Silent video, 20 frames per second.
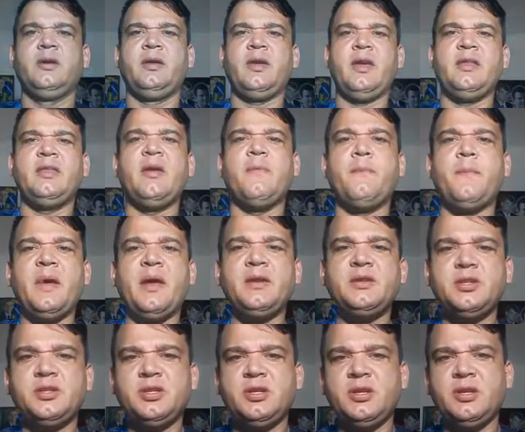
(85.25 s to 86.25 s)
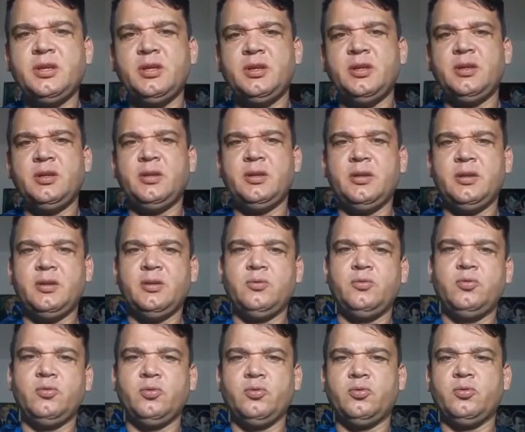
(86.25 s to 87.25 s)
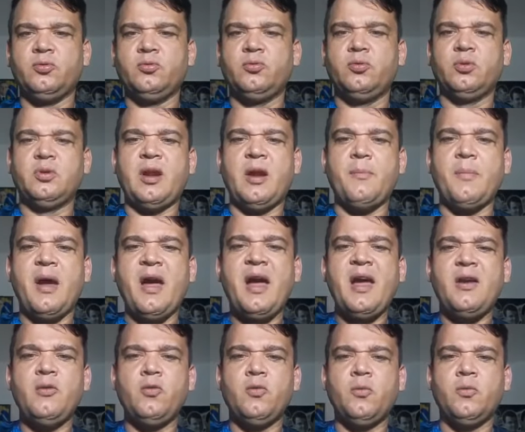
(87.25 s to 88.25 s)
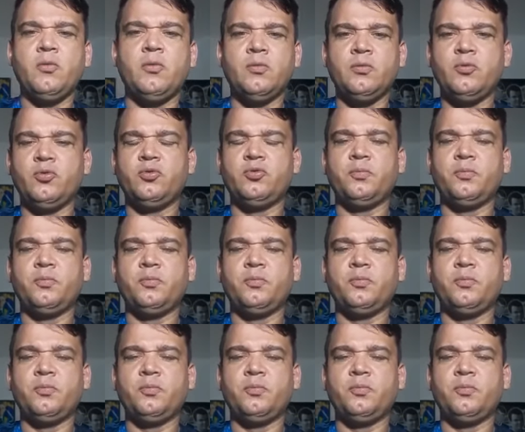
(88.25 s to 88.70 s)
quem depende de, do, do trabalho,